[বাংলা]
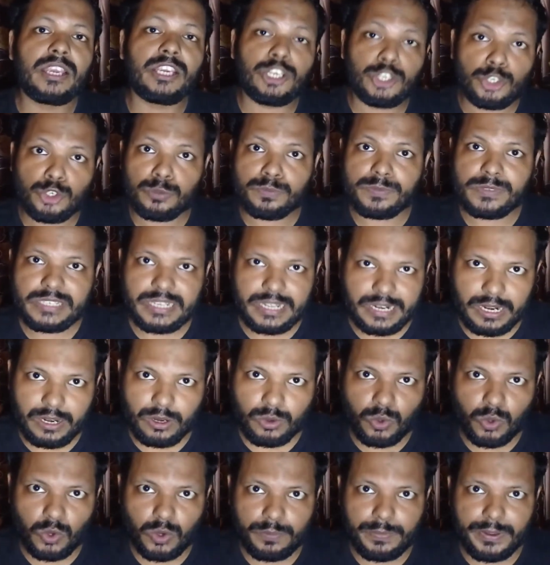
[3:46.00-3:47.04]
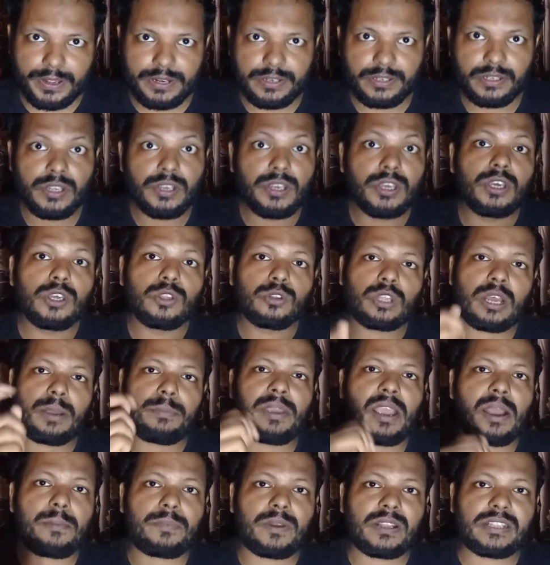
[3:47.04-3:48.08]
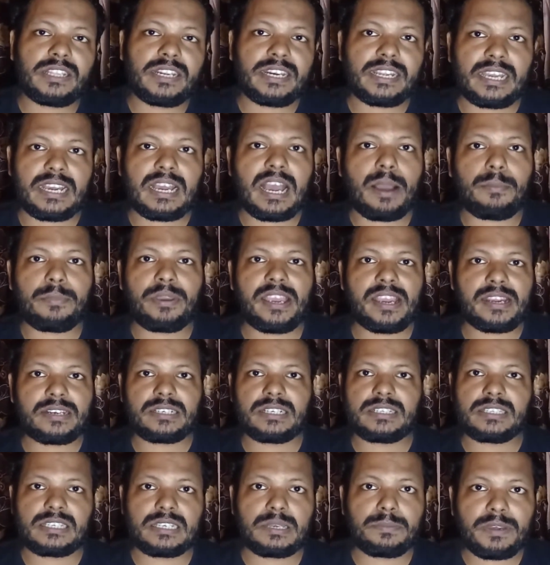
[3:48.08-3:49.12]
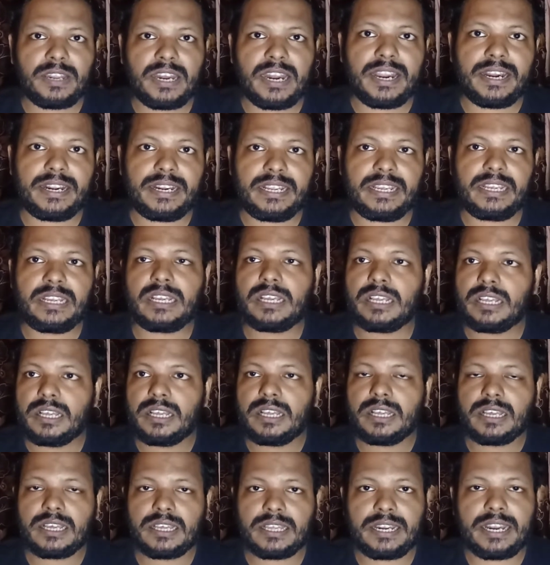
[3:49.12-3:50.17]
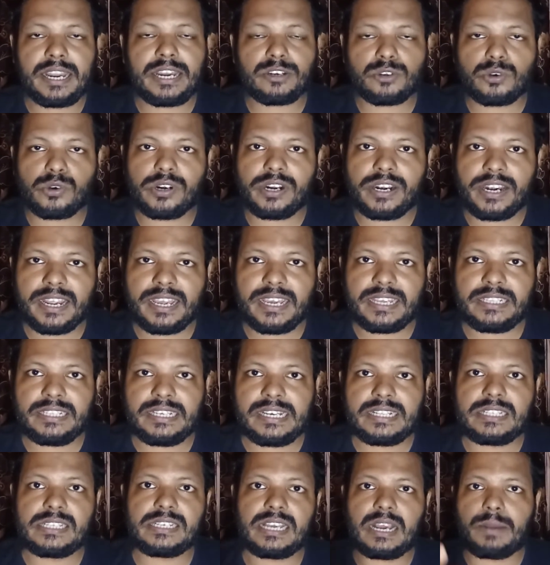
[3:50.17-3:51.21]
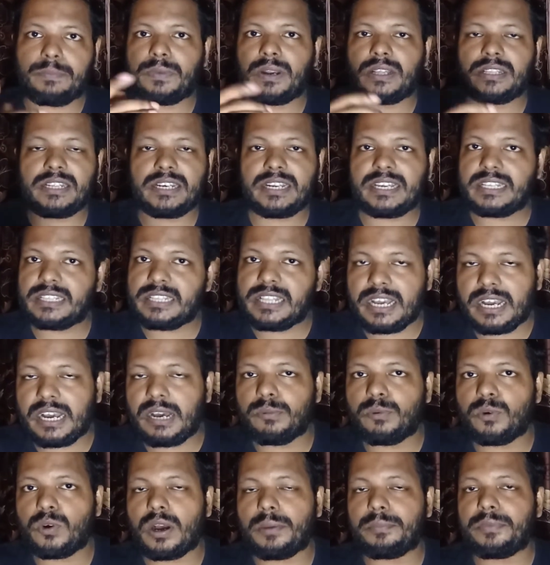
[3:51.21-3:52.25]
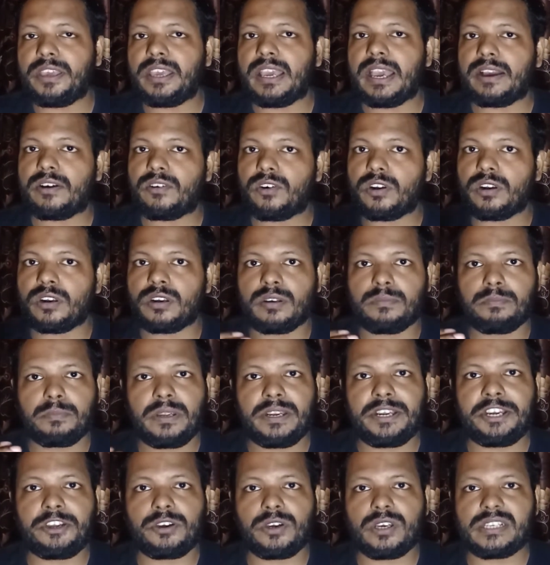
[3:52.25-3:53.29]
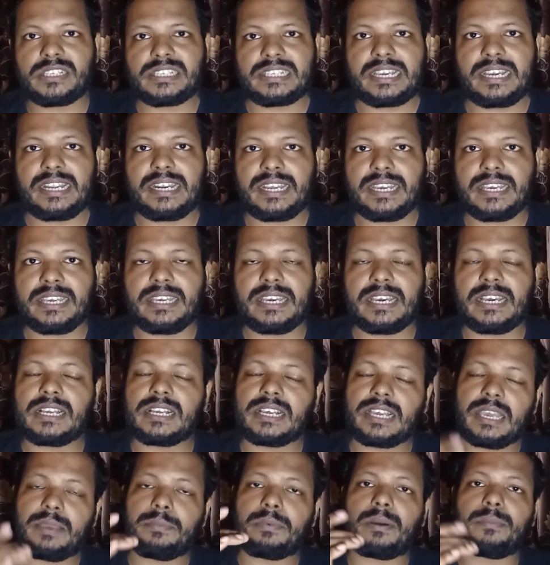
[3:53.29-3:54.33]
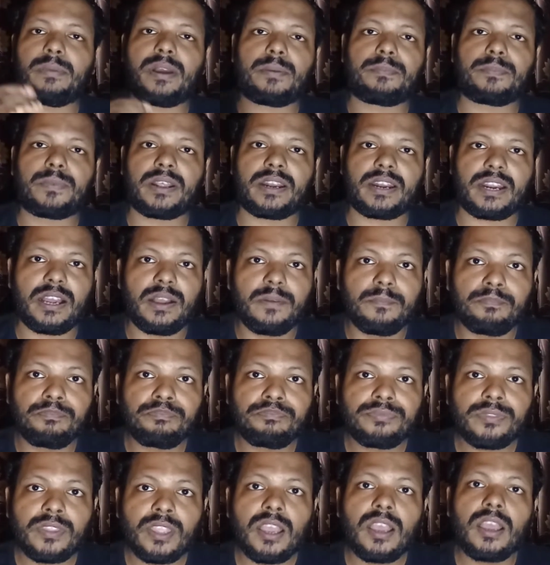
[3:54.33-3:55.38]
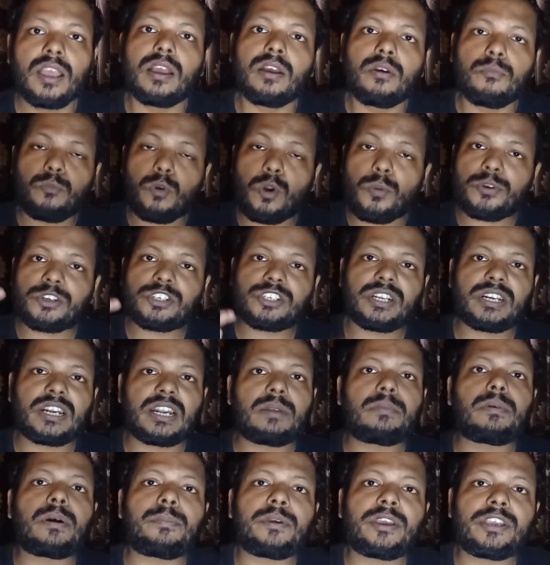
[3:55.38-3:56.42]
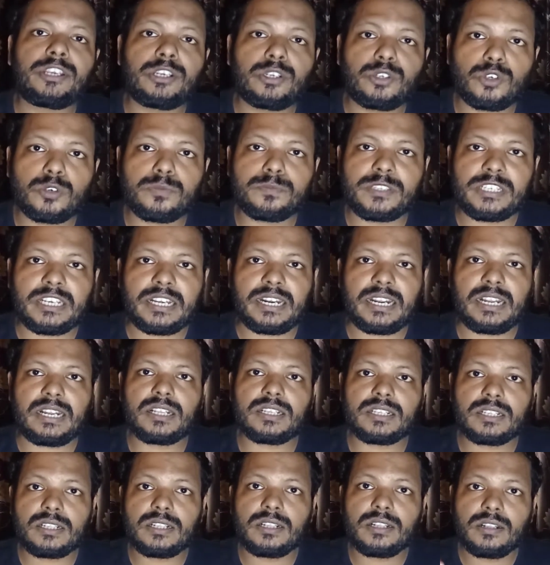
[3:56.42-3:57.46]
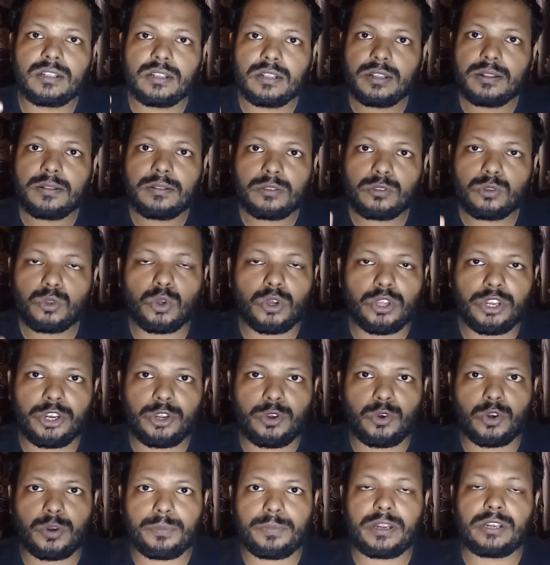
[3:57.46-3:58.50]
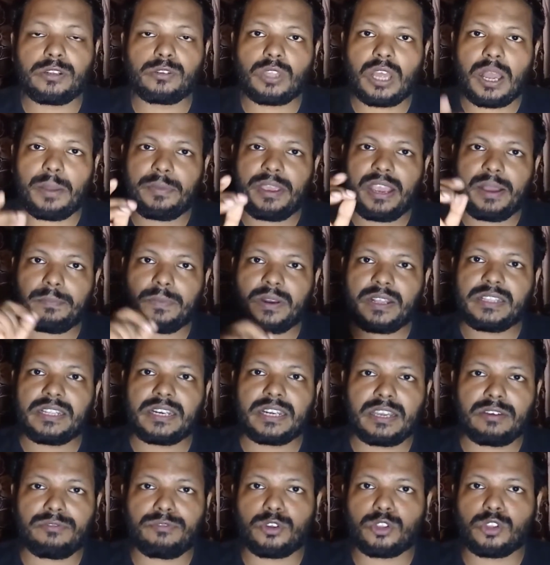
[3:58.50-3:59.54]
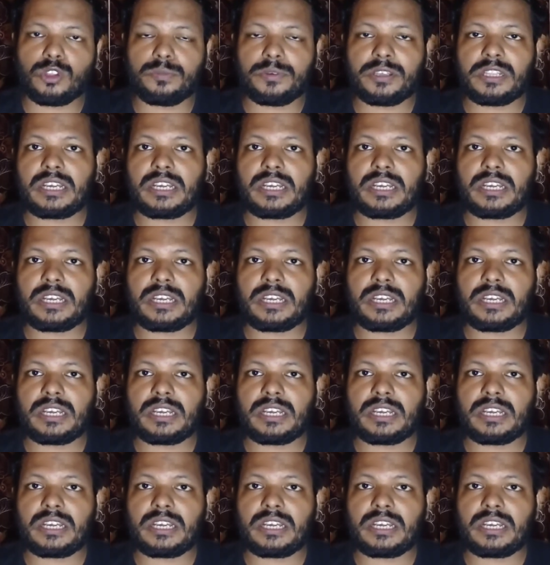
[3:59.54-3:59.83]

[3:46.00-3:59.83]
ইউটিউব চ্যানেল খুলবেন তো আমি আপনাদেরকে আমি একটা জিমেল আইডি ক্রিয়েট করে রেখে দিয়েছি আপনাদেরকে দেখাবো আমি এখন ভিডিও স্ক্রিনে গিয়ে কিভাবে আপনারা প্রফেশনালভাবে ইউটিউব চ্যানেল তৈরি করবেন তো আমি আপনাদেরকে প্রথমে